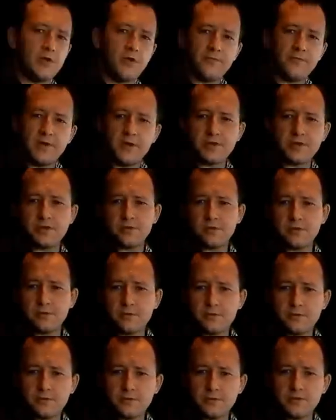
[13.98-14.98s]
również
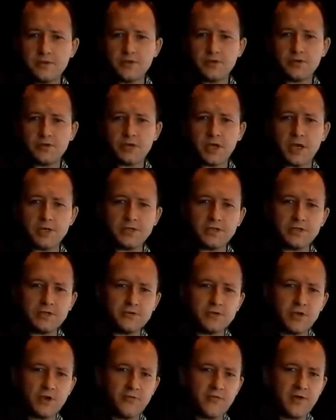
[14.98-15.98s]
każda
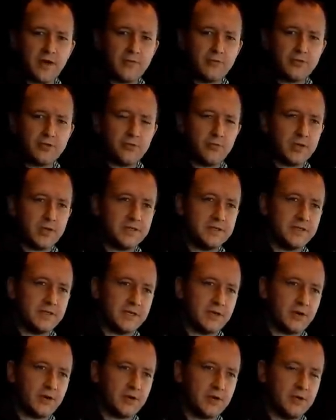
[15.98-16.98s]
ciężarówka musi płacić za
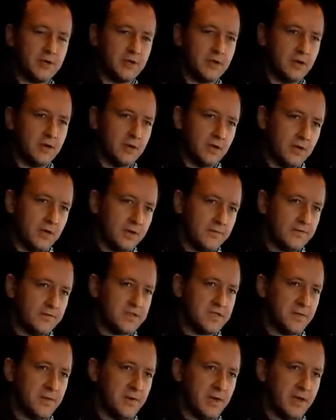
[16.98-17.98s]
drogi w
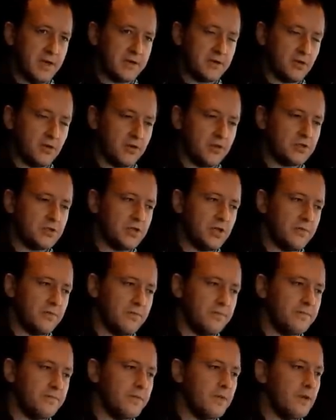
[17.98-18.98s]
systemie
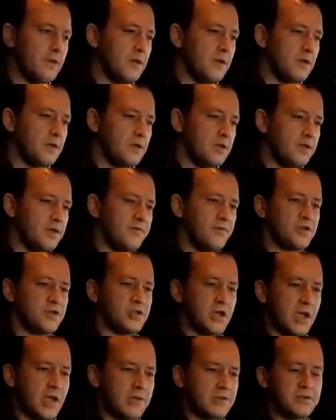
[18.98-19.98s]
elektronicznym. I
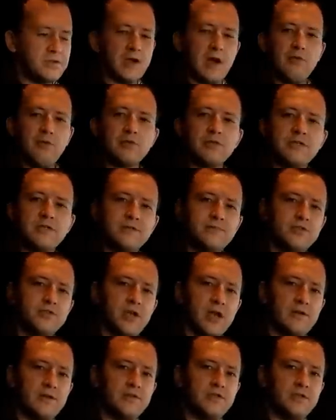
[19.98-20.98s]
wjeżdżając do Austrii,
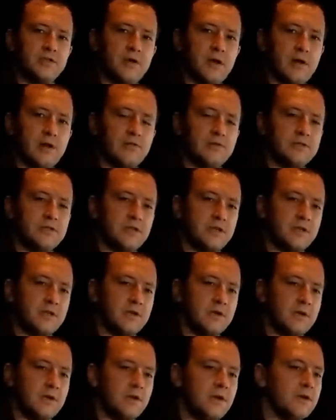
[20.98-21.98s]
zbliżając się do Austrii,
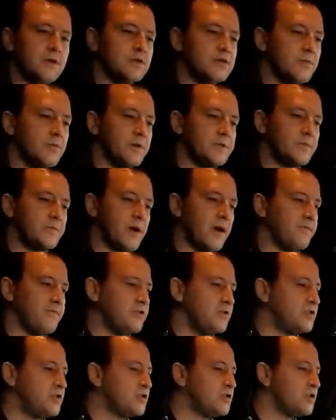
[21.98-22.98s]
trzeba
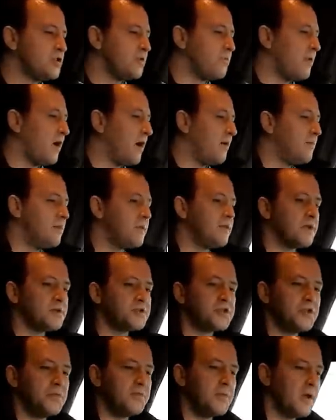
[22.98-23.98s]
sprawdzić, czy mamy na
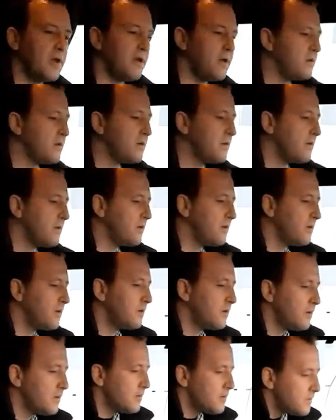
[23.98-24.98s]
szybie
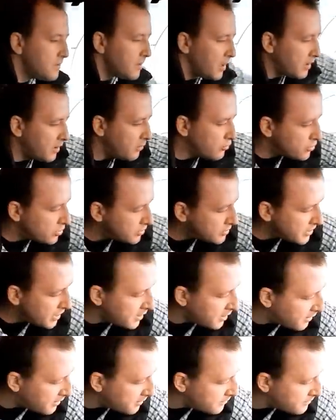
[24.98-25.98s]
takie urządzenie.